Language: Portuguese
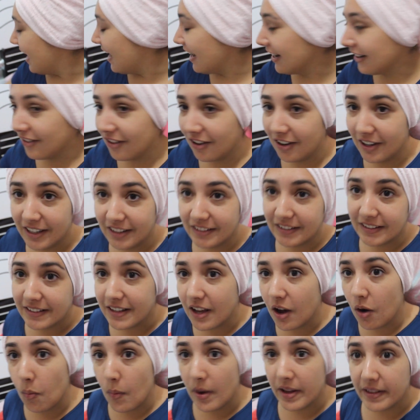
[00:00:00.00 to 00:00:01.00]
Agora
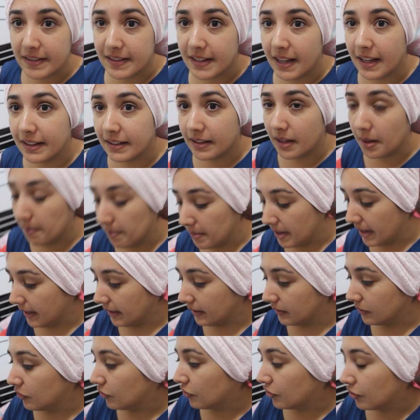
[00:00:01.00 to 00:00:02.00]
são
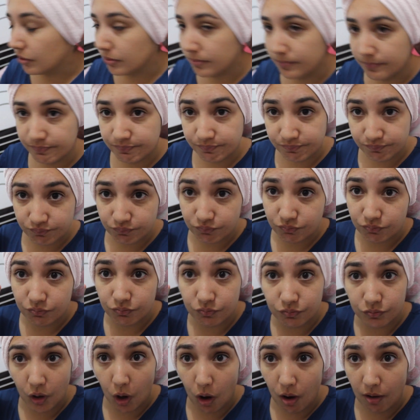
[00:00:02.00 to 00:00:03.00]
exatamente
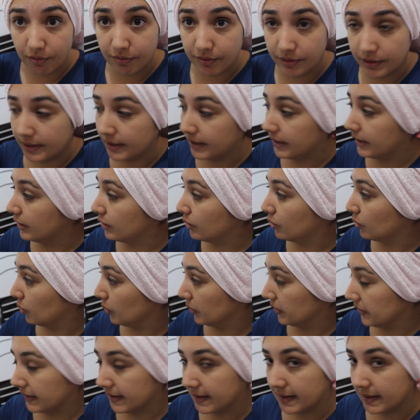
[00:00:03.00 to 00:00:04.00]
9 e 12.